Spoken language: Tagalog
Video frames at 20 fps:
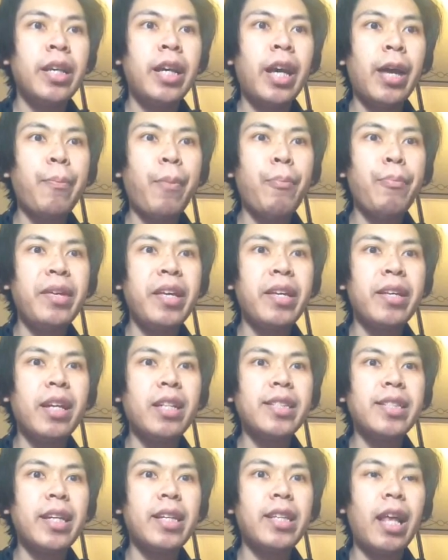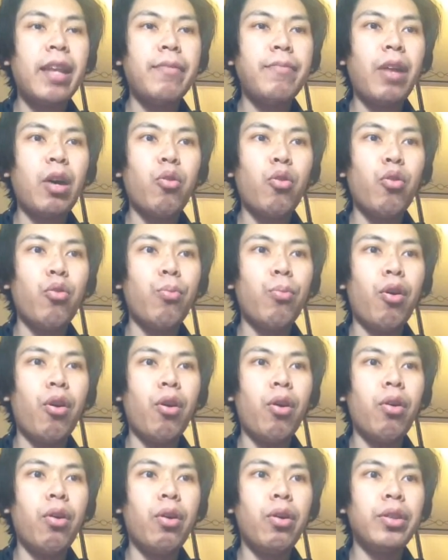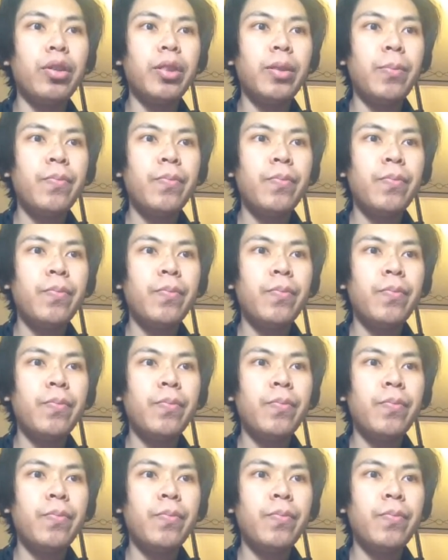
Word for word: Ikay pambira sa ilalim ng kumuhot.